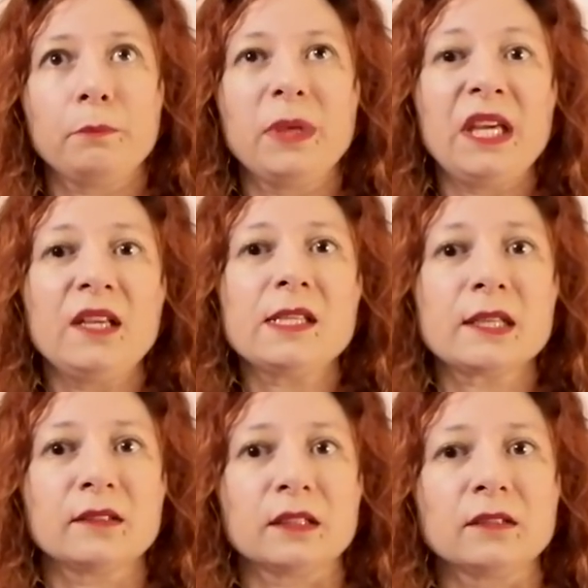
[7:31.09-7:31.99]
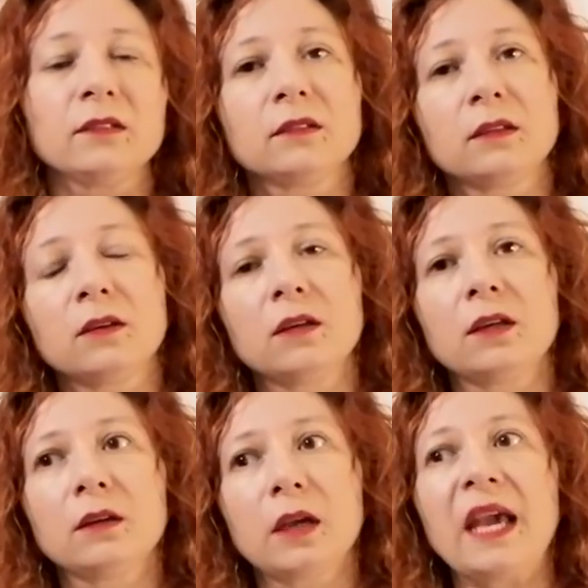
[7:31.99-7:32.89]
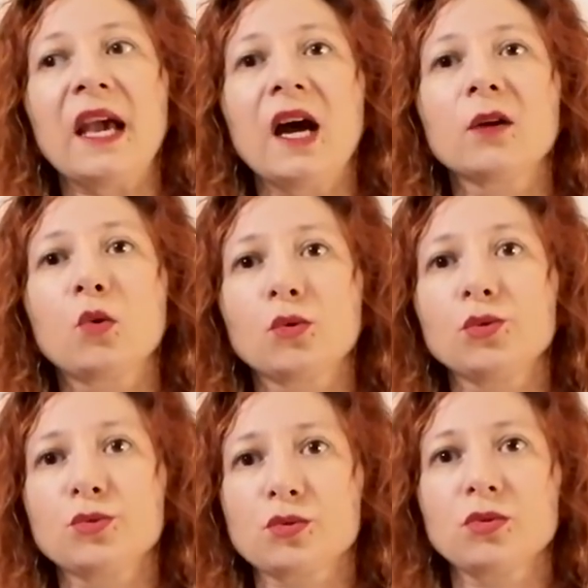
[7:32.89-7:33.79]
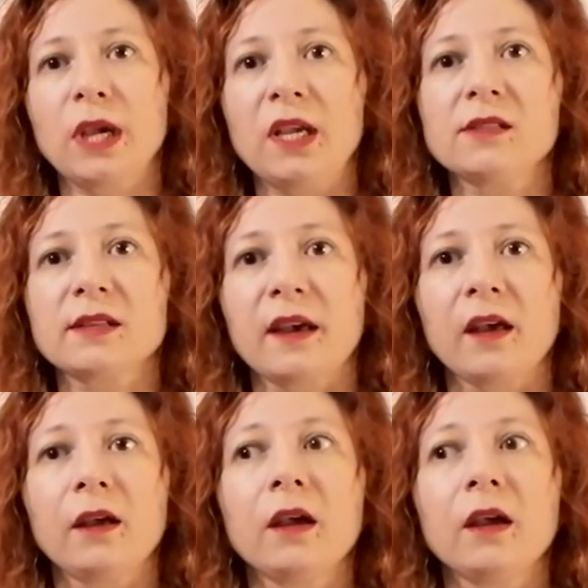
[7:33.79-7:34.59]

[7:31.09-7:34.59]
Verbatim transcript: bir insanın eğer koruyucusu değilse